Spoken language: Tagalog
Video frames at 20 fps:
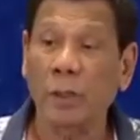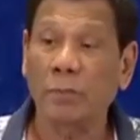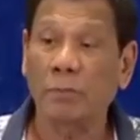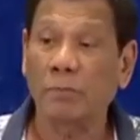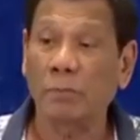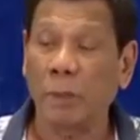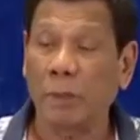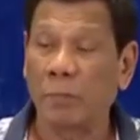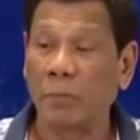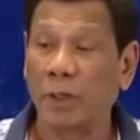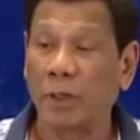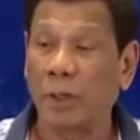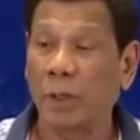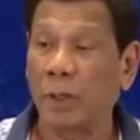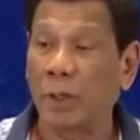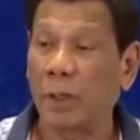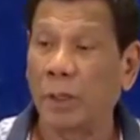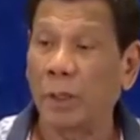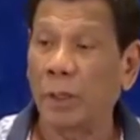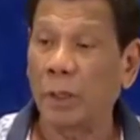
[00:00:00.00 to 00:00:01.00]

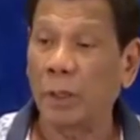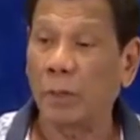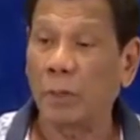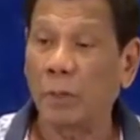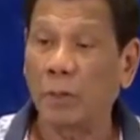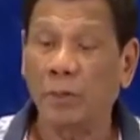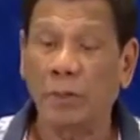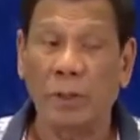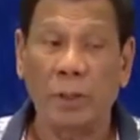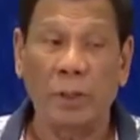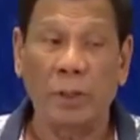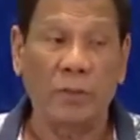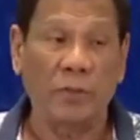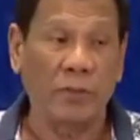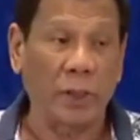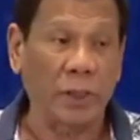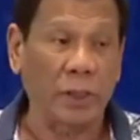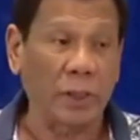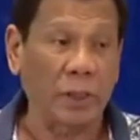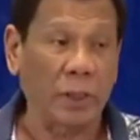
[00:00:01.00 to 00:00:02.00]
publicly about
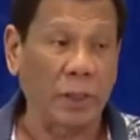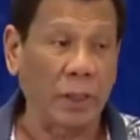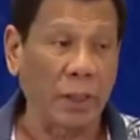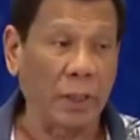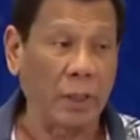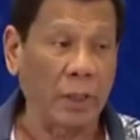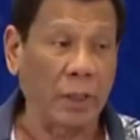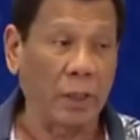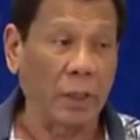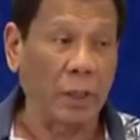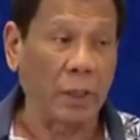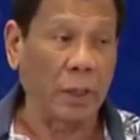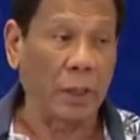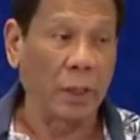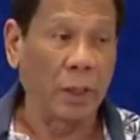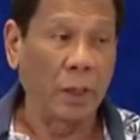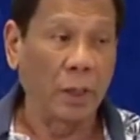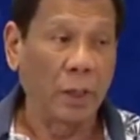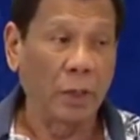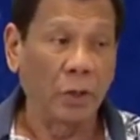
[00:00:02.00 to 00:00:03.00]
inviting the
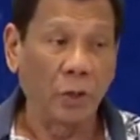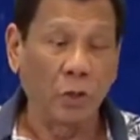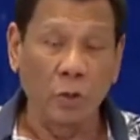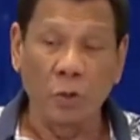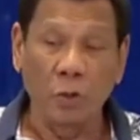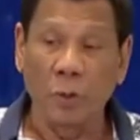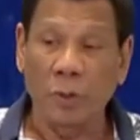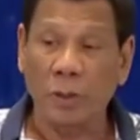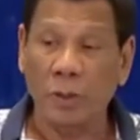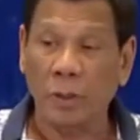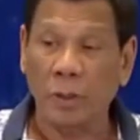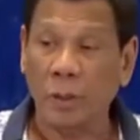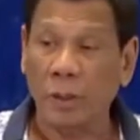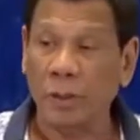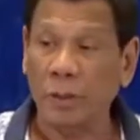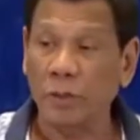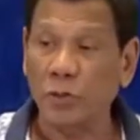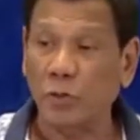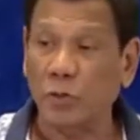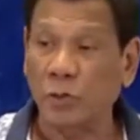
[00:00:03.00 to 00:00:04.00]
Human
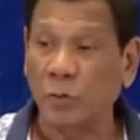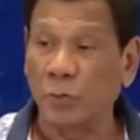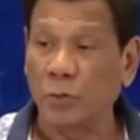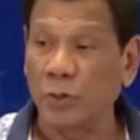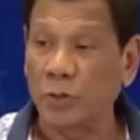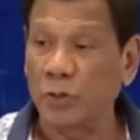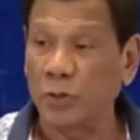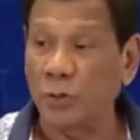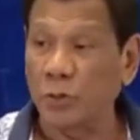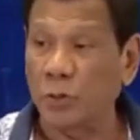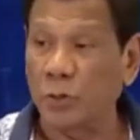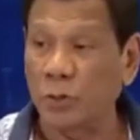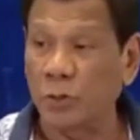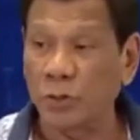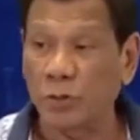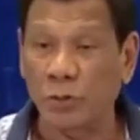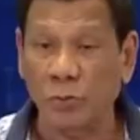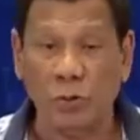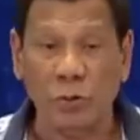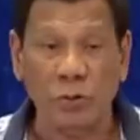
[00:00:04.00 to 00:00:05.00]
Rights Commission,
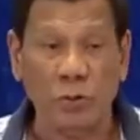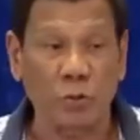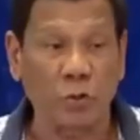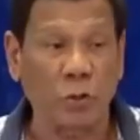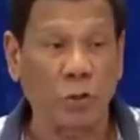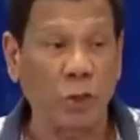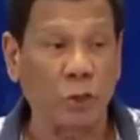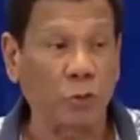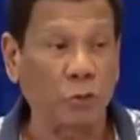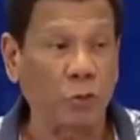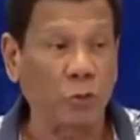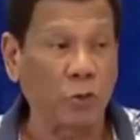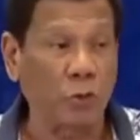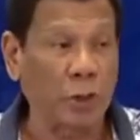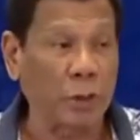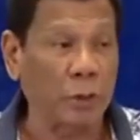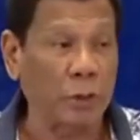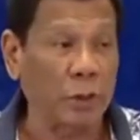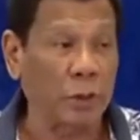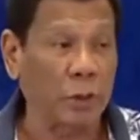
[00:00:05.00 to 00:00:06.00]
she was talking to the
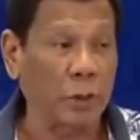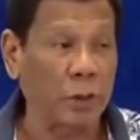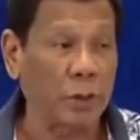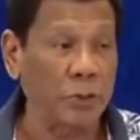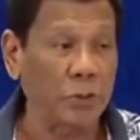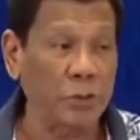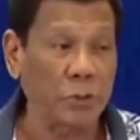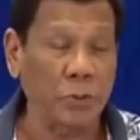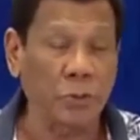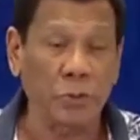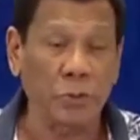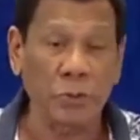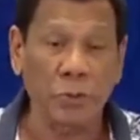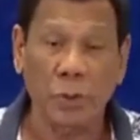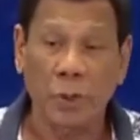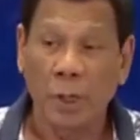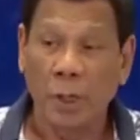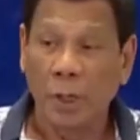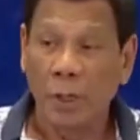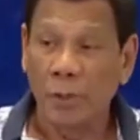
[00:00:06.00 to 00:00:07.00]
United Nations,
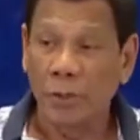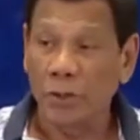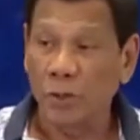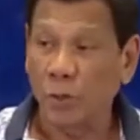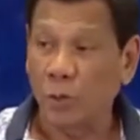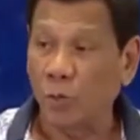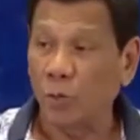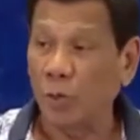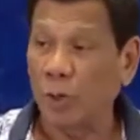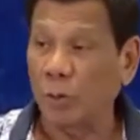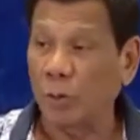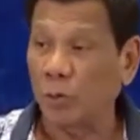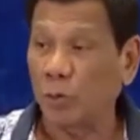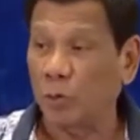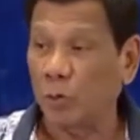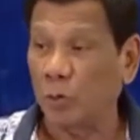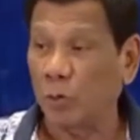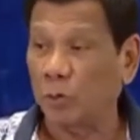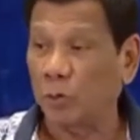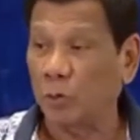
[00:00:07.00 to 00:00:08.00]
she would want to
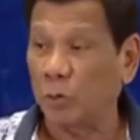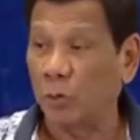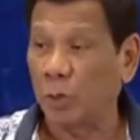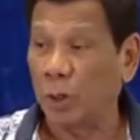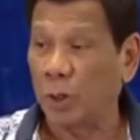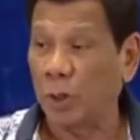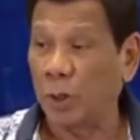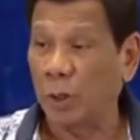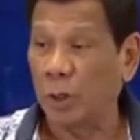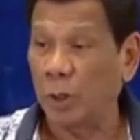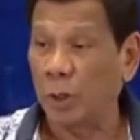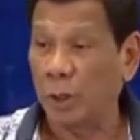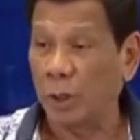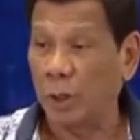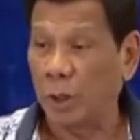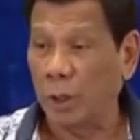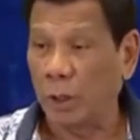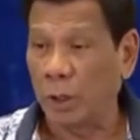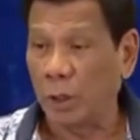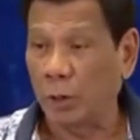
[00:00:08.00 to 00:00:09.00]
talk to the
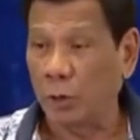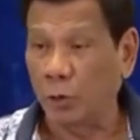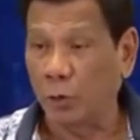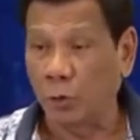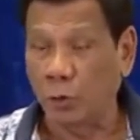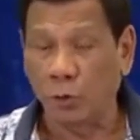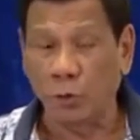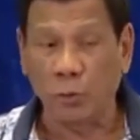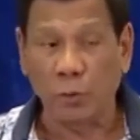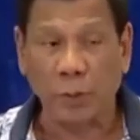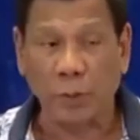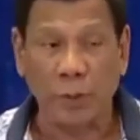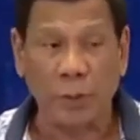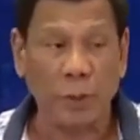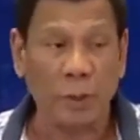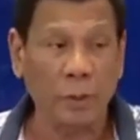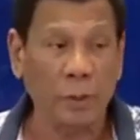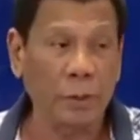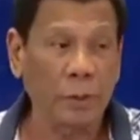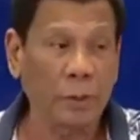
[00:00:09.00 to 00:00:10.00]
e, e,
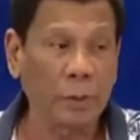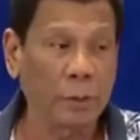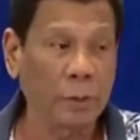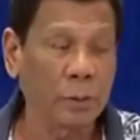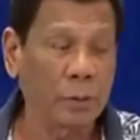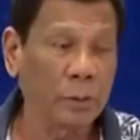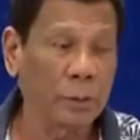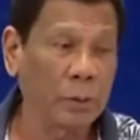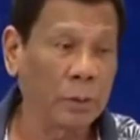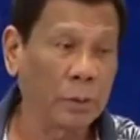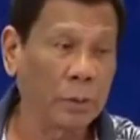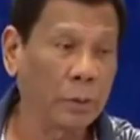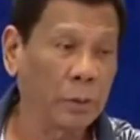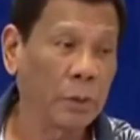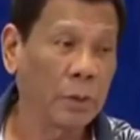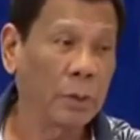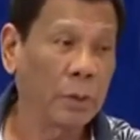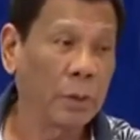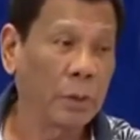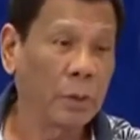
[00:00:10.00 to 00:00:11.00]
European.
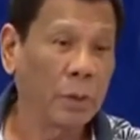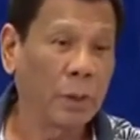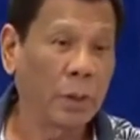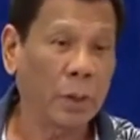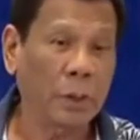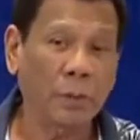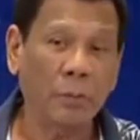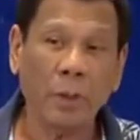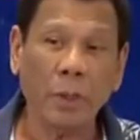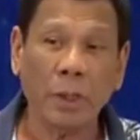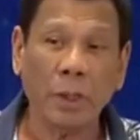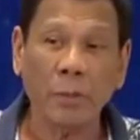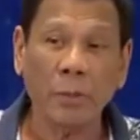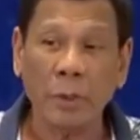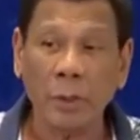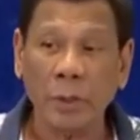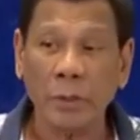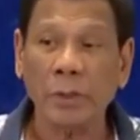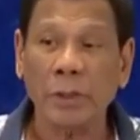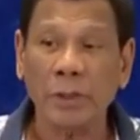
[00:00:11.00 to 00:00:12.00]
At
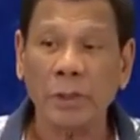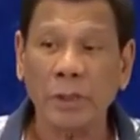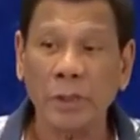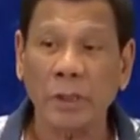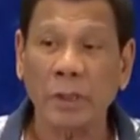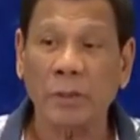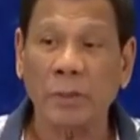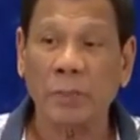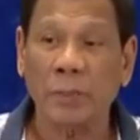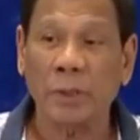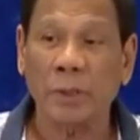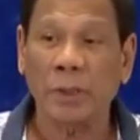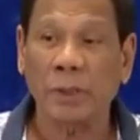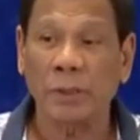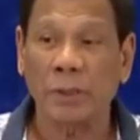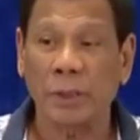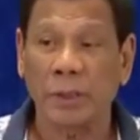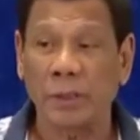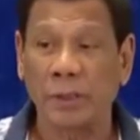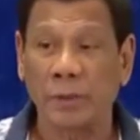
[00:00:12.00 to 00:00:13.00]
marami na siyang sinap
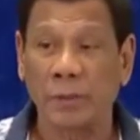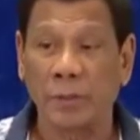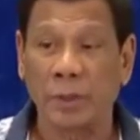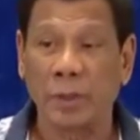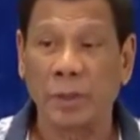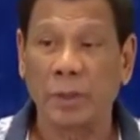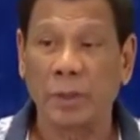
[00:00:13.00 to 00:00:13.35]
pinagsasabi.